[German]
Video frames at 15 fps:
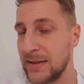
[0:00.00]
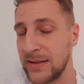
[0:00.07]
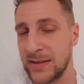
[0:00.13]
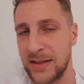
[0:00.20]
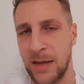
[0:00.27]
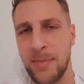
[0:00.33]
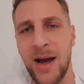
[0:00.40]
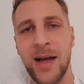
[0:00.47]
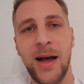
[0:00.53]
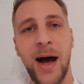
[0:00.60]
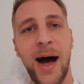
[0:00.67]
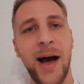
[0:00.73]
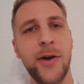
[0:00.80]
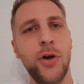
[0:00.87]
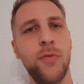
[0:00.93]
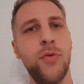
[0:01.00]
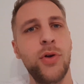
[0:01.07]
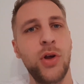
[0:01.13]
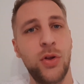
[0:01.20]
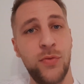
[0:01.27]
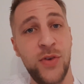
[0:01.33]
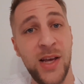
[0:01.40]
Da machen Haare doch
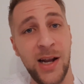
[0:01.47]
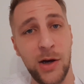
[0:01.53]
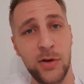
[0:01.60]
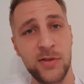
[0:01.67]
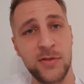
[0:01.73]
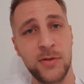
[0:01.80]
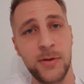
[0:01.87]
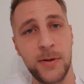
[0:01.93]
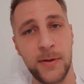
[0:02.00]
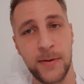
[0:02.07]
wirklich viel aus.